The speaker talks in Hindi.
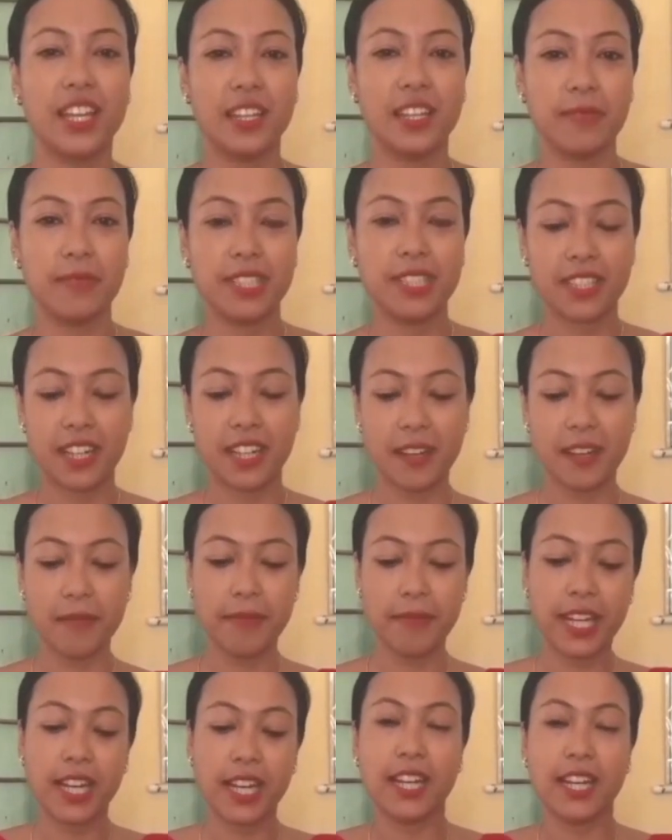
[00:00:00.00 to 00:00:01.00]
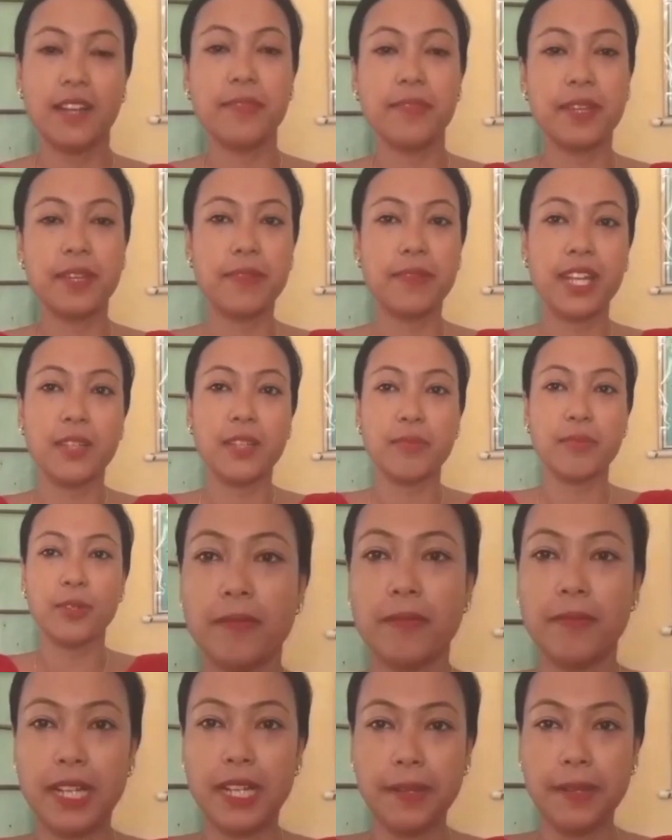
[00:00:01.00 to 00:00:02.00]
नमस्कार मेरा नाम हिमानी
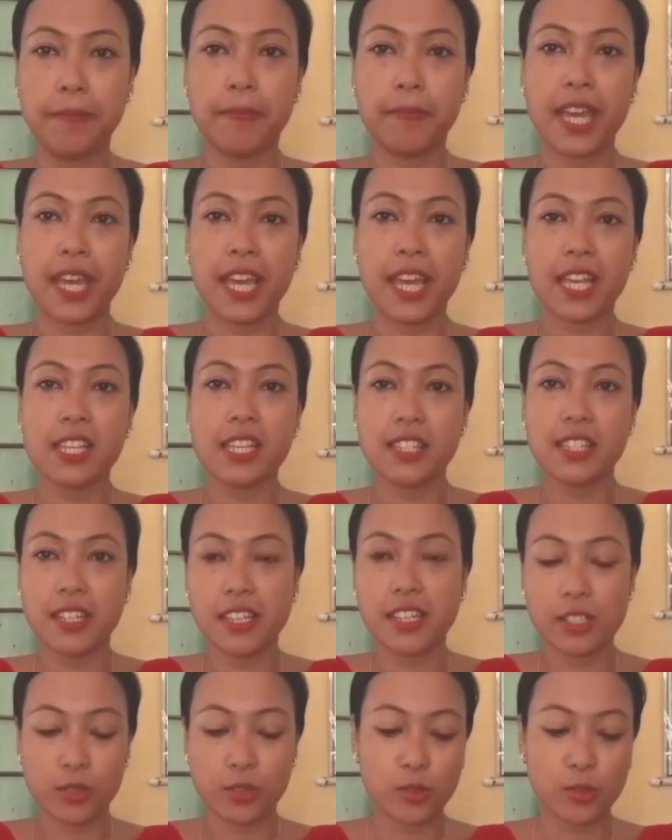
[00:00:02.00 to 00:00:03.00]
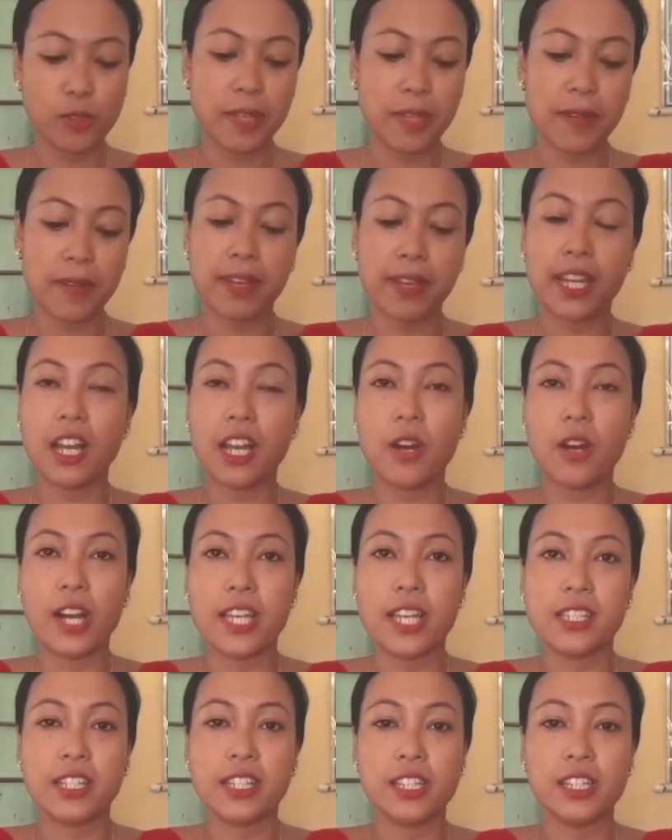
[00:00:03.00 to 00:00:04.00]
बोरो है मैं इस स्कूल में भैरगांव
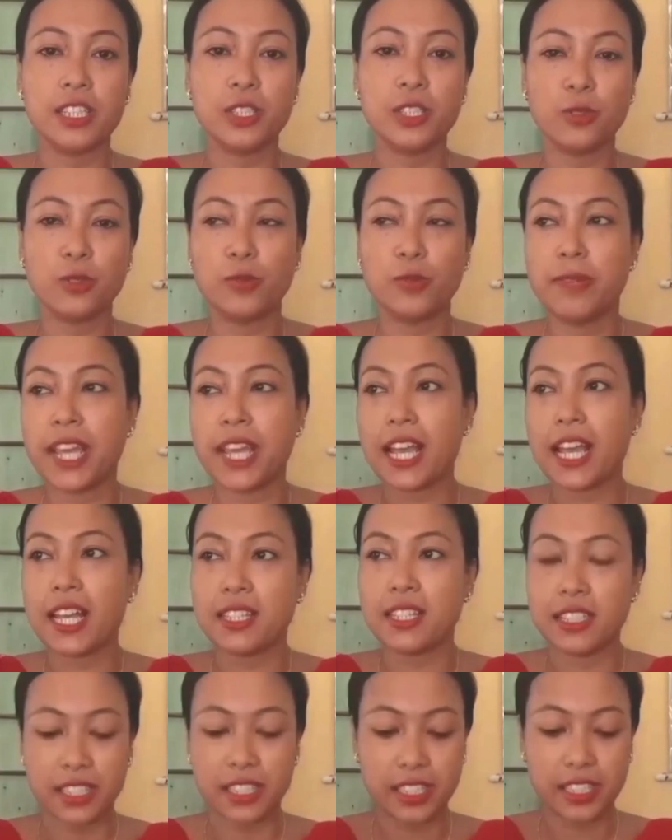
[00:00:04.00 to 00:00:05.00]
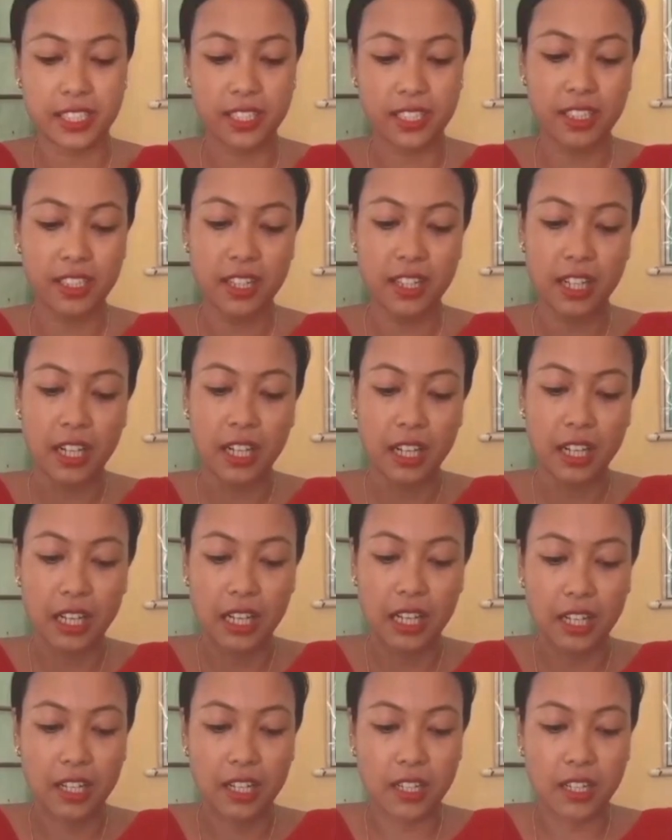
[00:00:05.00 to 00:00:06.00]
हाई सेकेंडरी स्कूल में एज अ टीचर
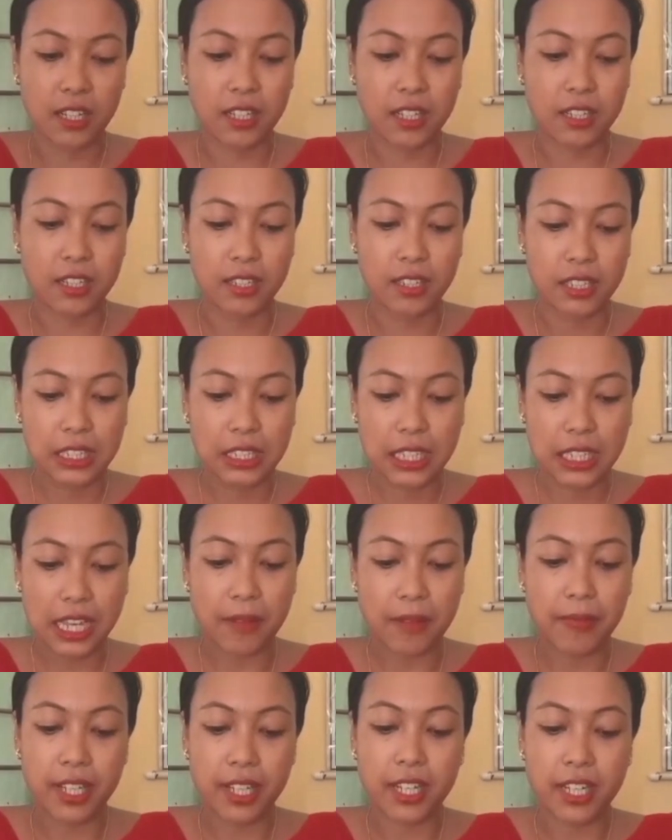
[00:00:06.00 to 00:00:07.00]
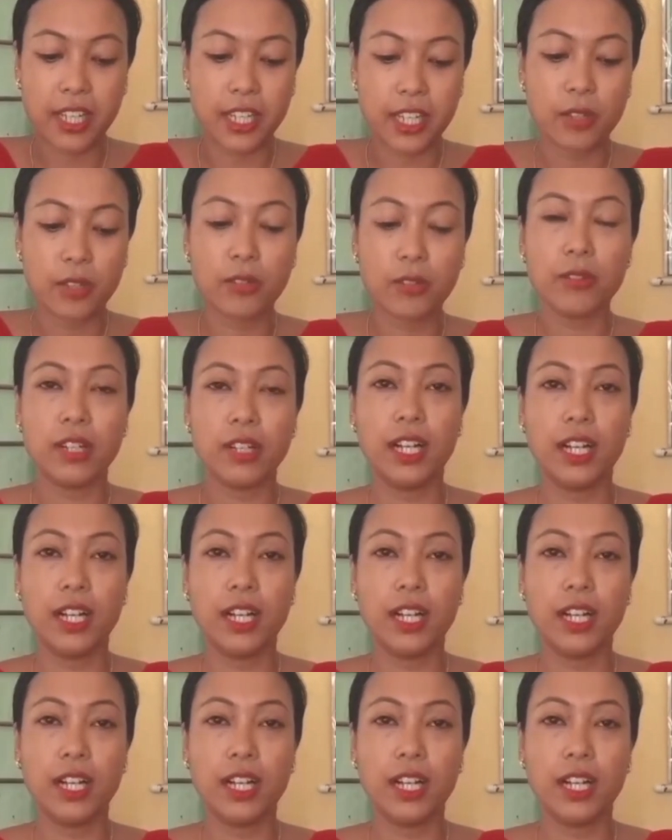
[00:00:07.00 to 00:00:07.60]
काम कर रही हूँ